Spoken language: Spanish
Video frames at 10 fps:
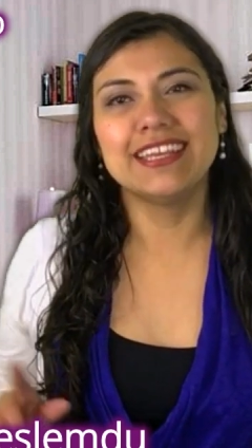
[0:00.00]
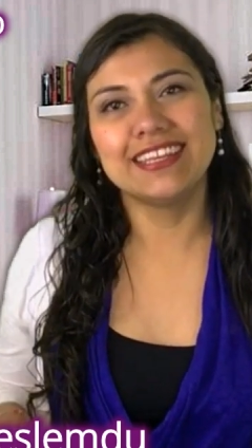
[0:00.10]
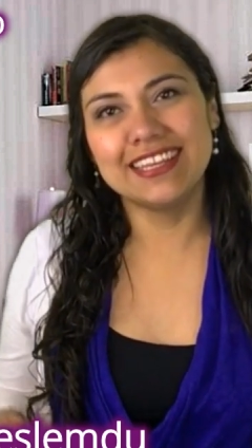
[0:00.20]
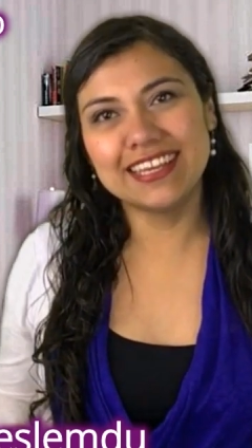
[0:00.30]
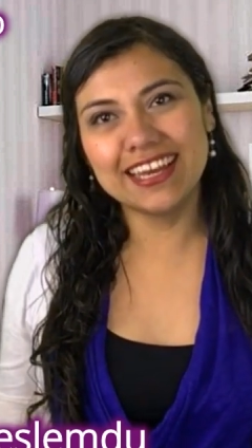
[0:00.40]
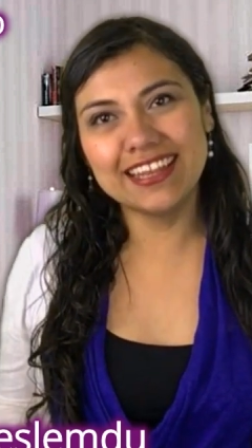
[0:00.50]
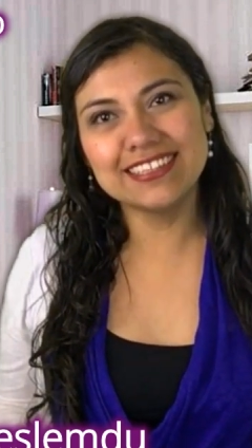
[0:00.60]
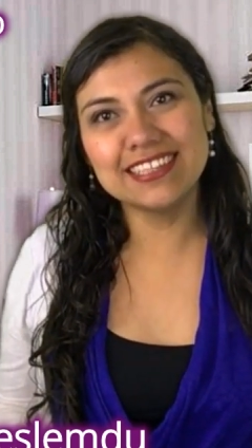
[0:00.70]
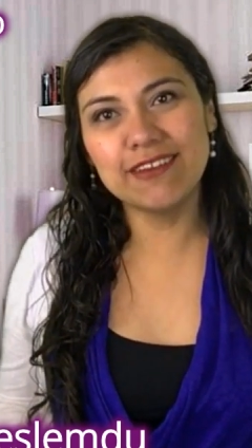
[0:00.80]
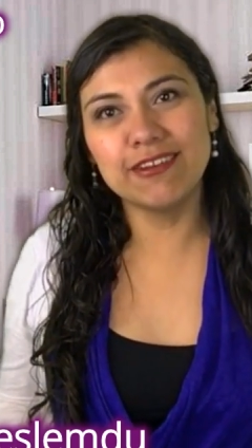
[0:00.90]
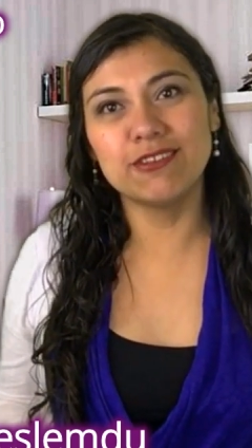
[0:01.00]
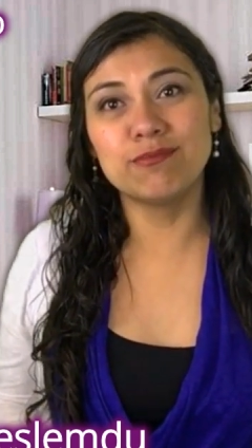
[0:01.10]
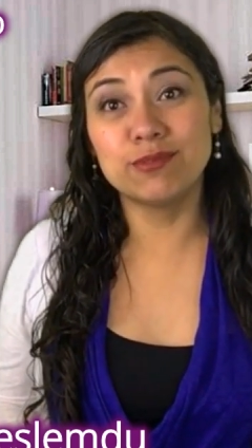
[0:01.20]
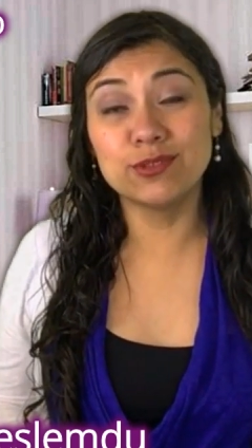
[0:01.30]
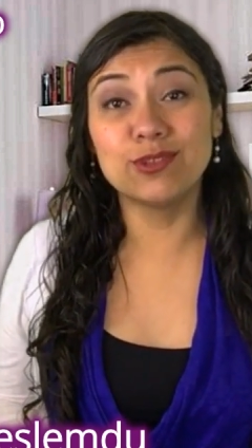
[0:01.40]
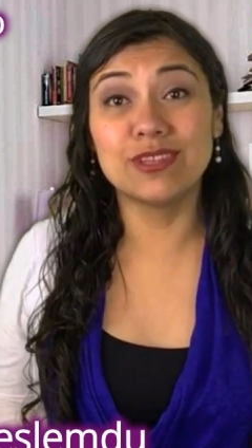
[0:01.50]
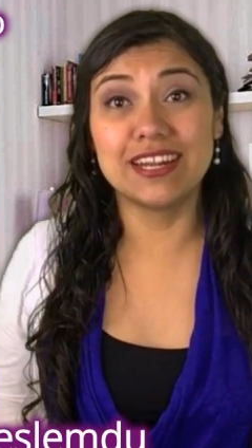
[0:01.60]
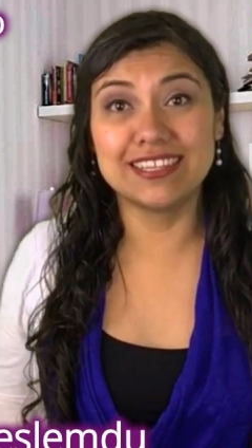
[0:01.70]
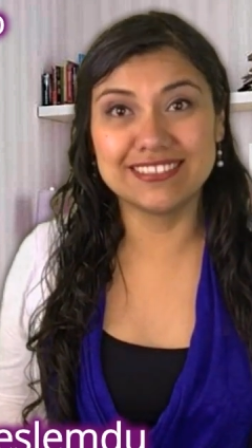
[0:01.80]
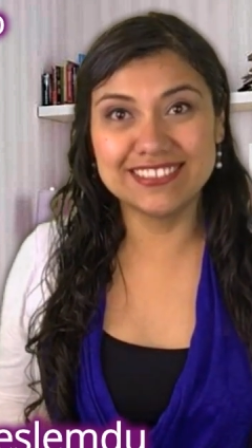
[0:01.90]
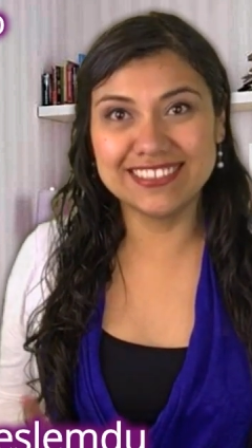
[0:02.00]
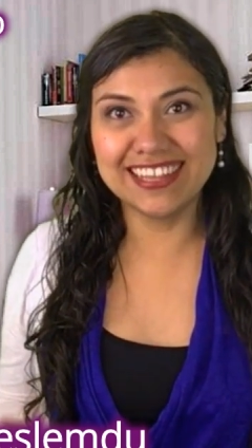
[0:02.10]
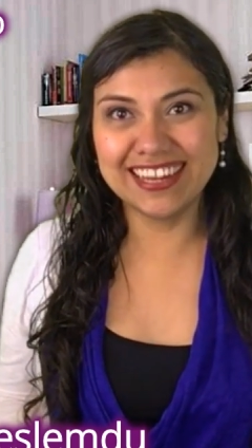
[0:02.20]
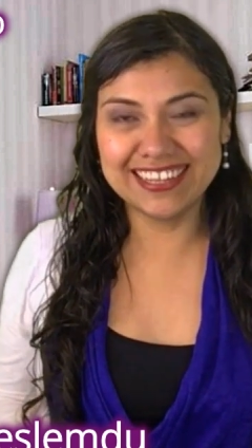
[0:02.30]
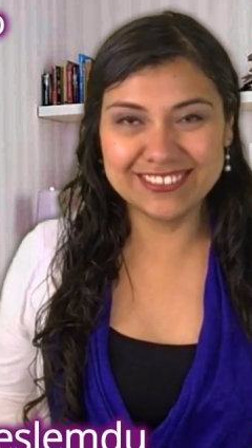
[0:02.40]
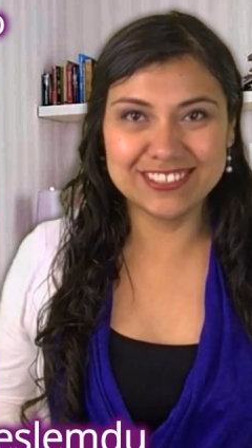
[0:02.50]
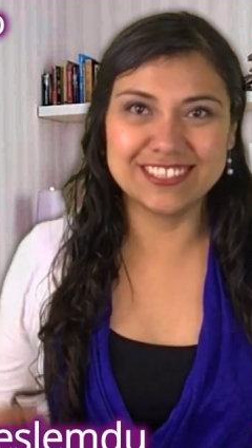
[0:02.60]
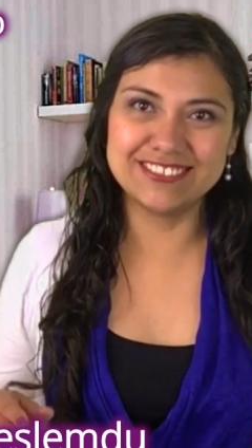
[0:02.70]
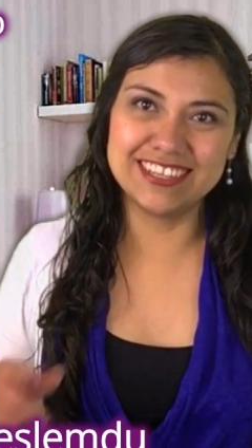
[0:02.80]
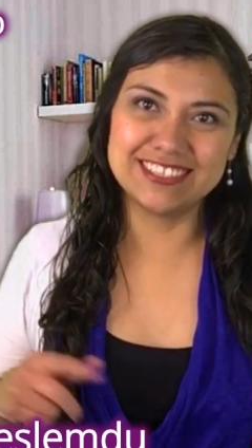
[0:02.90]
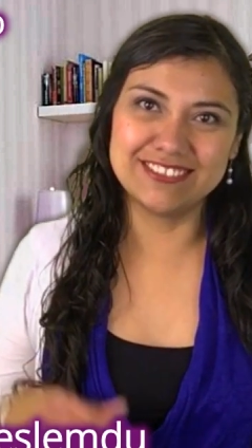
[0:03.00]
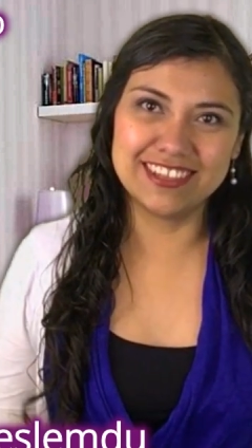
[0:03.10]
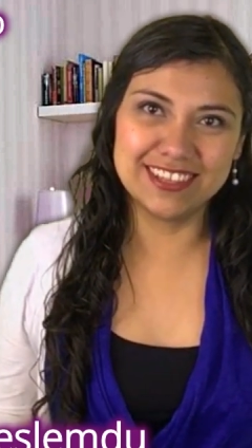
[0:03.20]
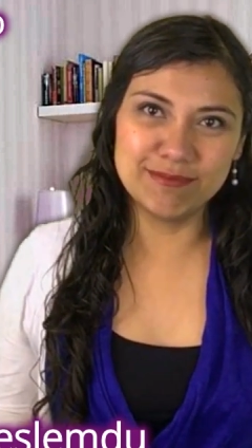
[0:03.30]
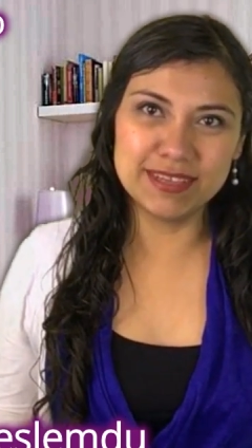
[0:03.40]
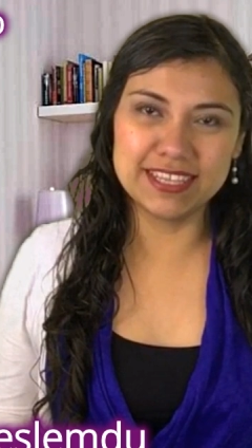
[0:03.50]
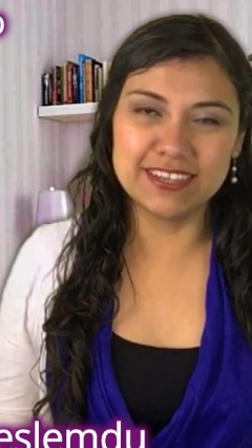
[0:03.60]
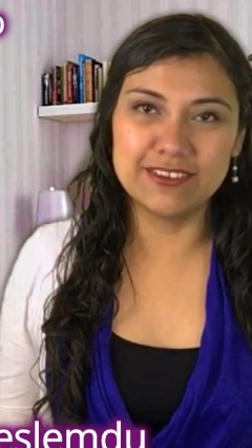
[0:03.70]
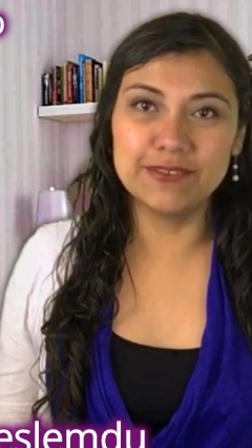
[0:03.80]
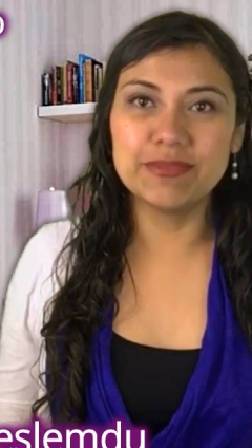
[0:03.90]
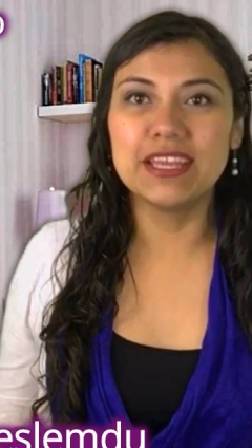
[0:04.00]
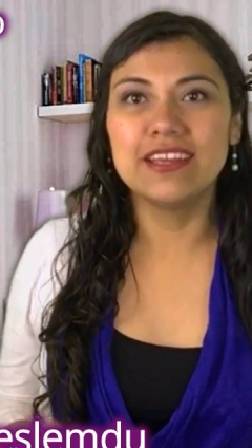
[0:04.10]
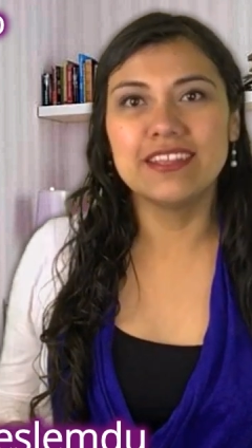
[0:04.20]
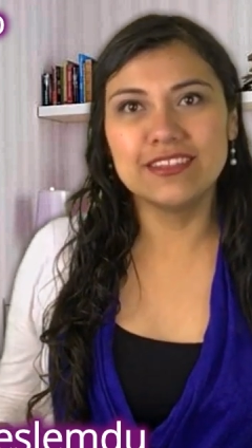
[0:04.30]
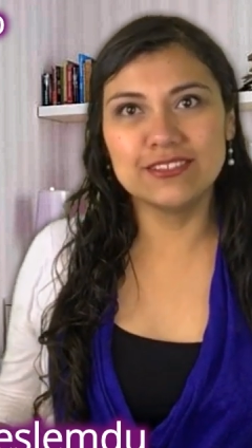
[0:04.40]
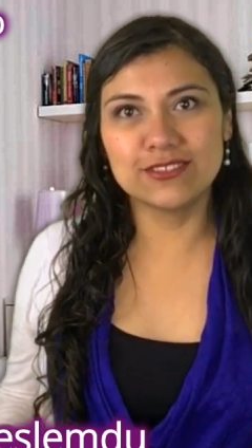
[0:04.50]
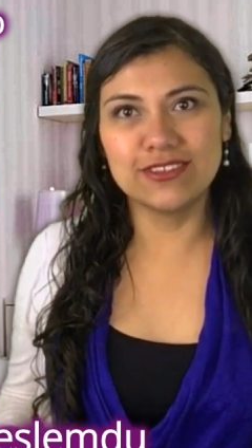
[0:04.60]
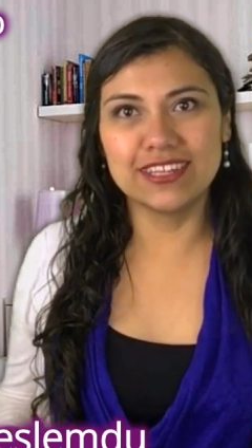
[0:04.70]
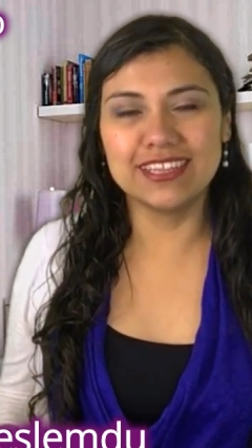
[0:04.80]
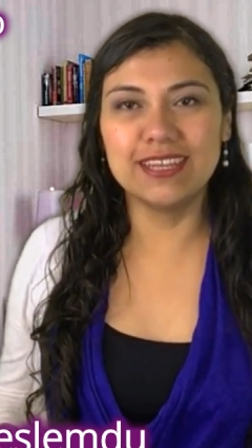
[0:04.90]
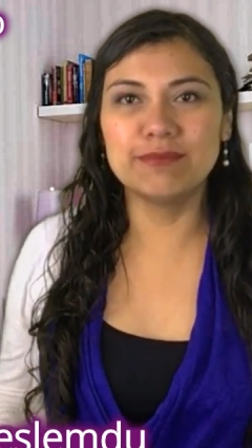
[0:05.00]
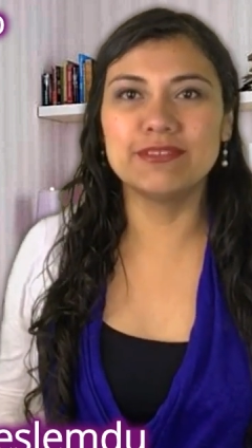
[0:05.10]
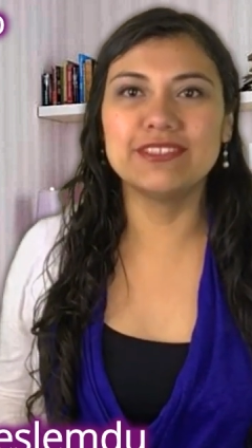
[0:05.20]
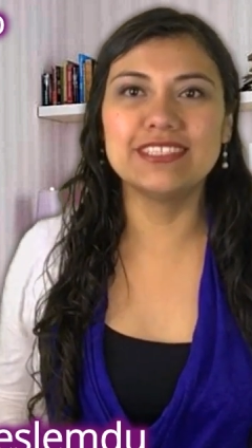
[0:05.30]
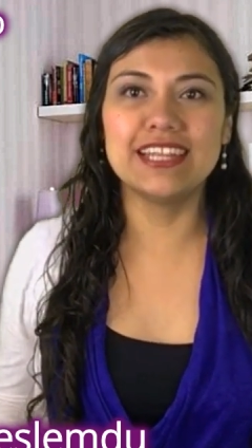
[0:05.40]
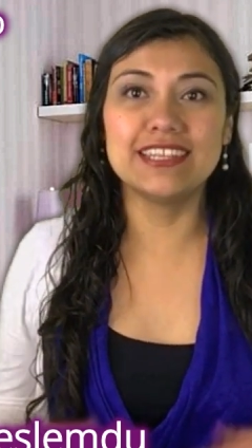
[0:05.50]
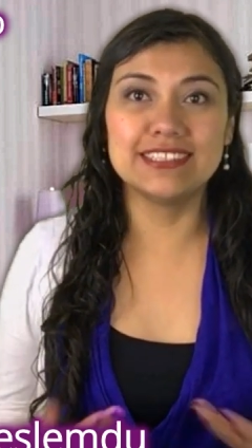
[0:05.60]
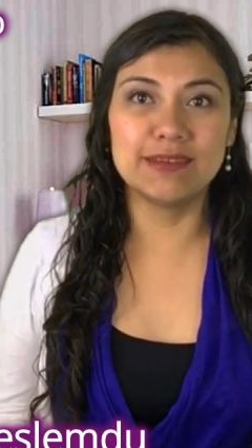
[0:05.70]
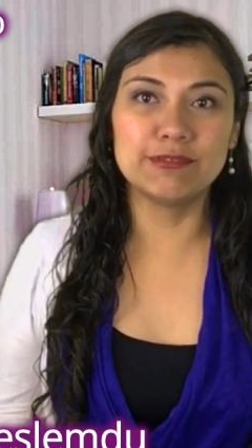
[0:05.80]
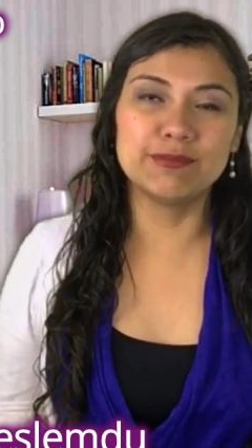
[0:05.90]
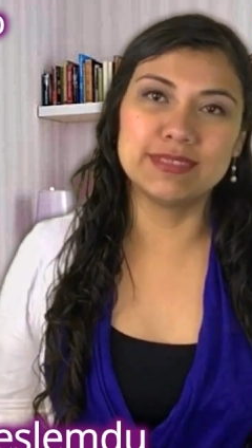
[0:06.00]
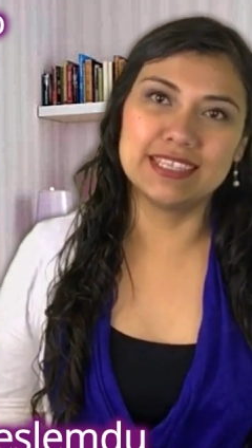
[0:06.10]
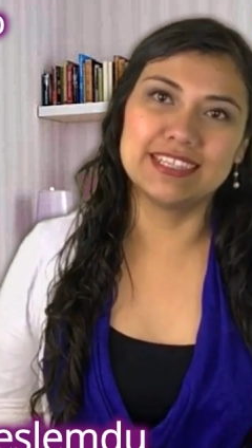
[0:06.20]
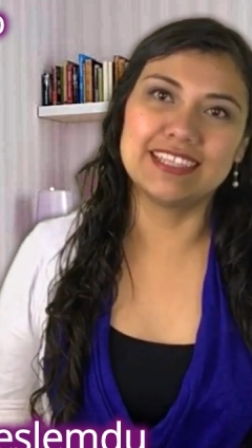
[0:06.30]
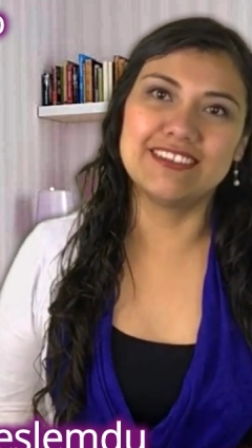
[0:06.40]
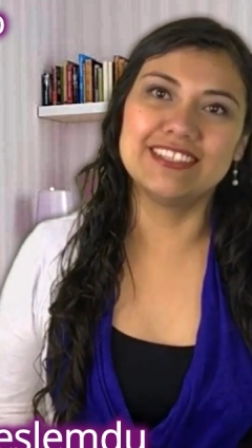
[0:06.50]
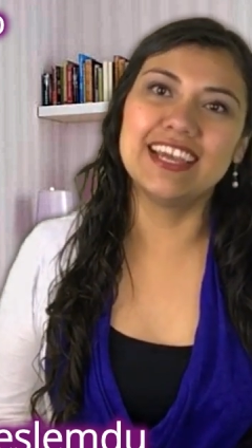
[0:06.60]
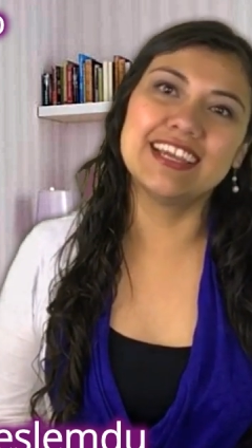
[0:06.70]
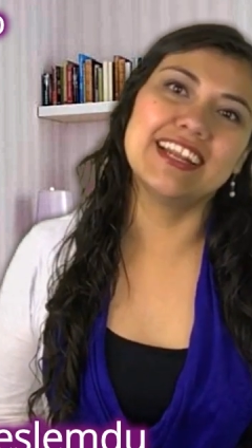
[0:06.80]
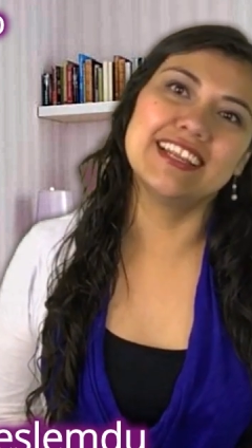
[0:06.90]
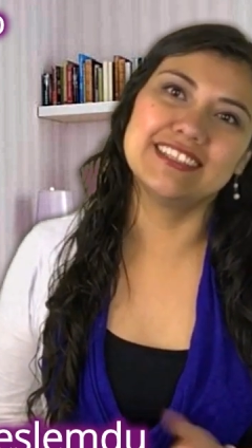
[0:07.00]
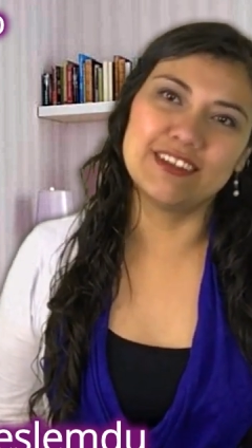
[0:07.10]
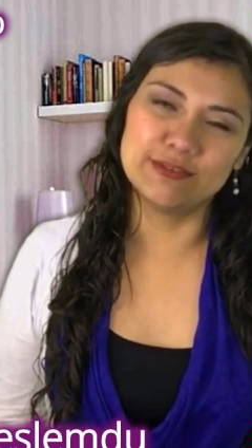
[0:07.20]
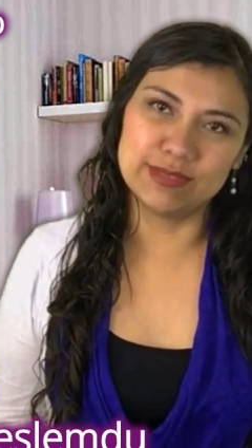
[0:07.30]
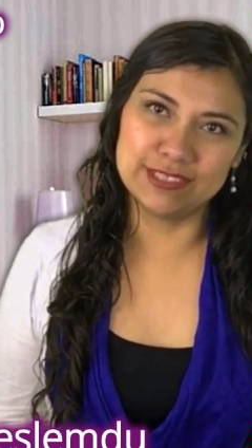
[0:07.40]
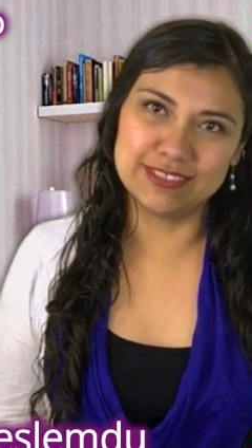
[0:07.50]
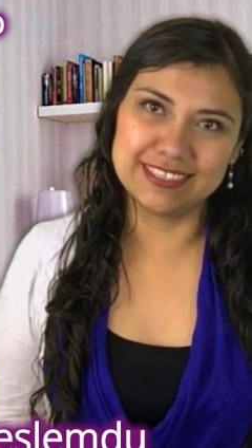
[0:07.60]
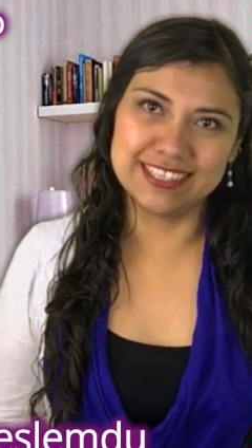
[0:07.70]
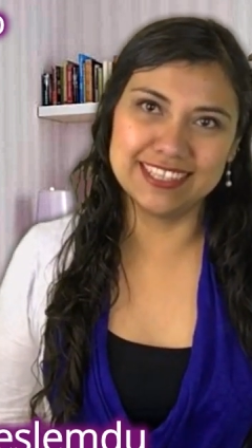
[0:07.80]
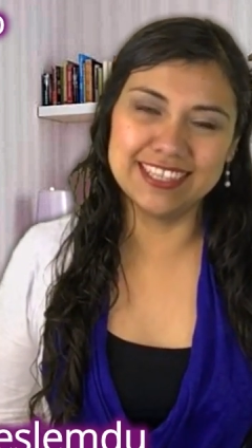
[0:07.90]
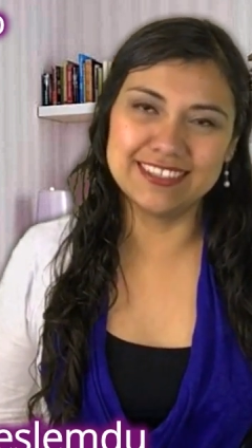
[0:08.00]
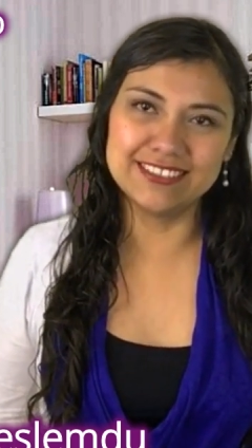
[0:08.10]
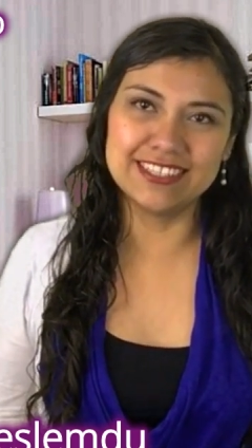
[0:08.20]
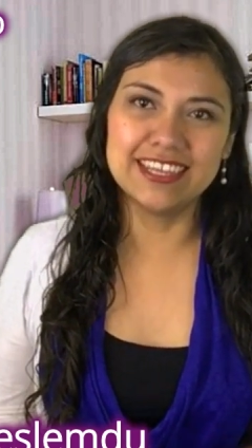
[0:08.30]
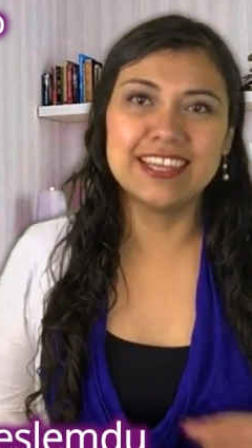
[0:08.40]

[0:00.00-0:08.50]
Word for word: y cada sábado en punto de las 8 de la noche, hora Ciudad de México, nos conectamos y les damos mensajes de los ángeles, de los maestros ascendidos.